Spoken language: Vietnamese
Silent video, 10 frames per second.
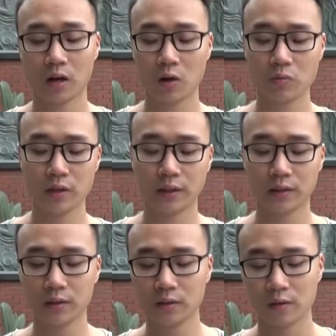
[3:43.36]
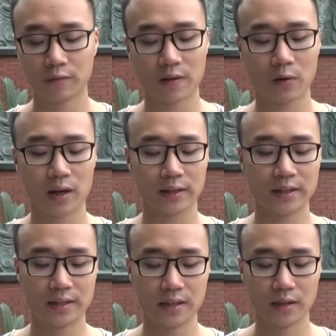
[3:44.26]
không gửi thư vào các
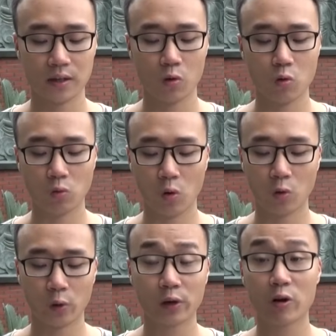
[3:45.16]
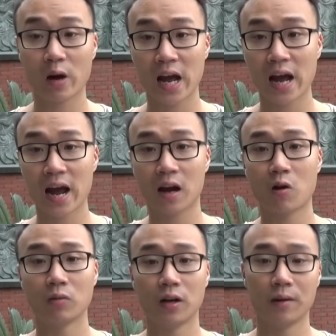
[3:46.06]
địa chỉ ủng hộ Nguyễn Quang
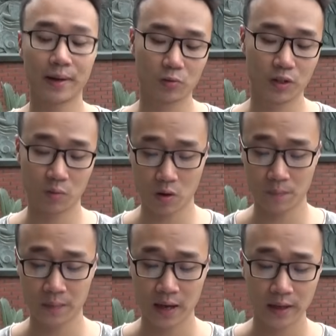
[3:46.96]
A@gmail.com,